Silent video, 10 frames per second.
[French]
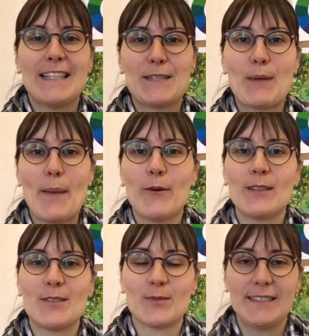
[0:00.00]
les
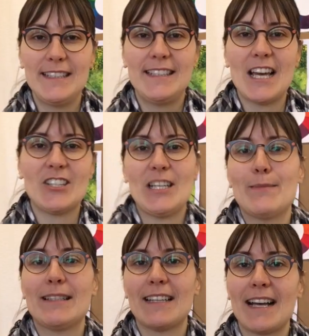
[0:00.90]
expérimentations de tissage et les
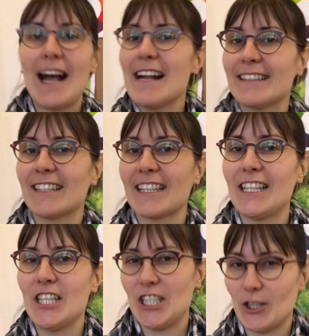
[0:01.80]
matières à
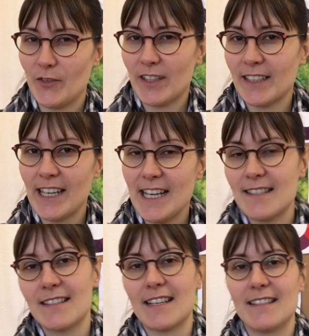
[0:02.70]
intégrer, j'y reviendrai,
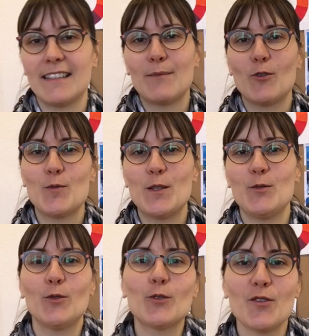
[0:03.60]
ce sera certainement l'objet
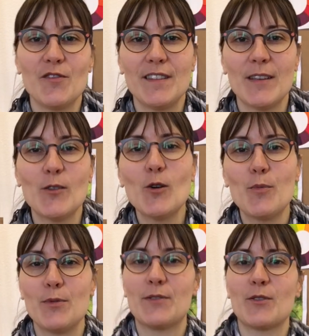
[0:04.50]
d'une autre vidéo
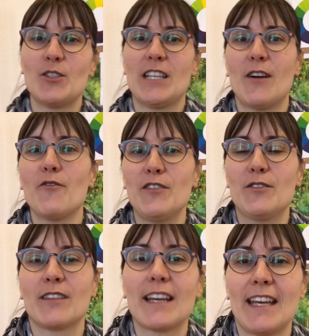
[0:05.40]
puisque j'ai envie
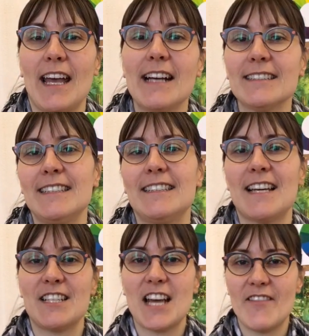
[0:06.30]
de créer un
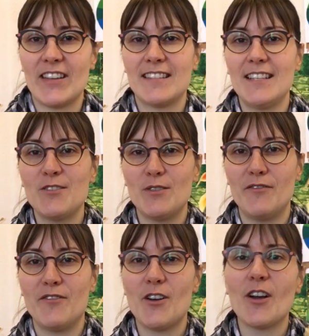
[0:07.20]
tissage avec ces jolies
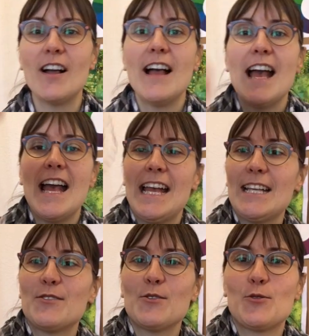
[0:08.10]
fleurs
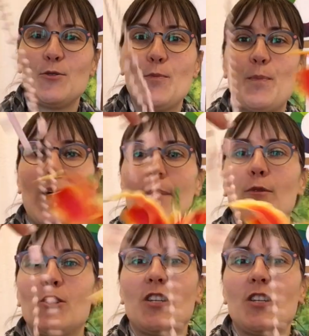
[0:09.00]
et ce superbe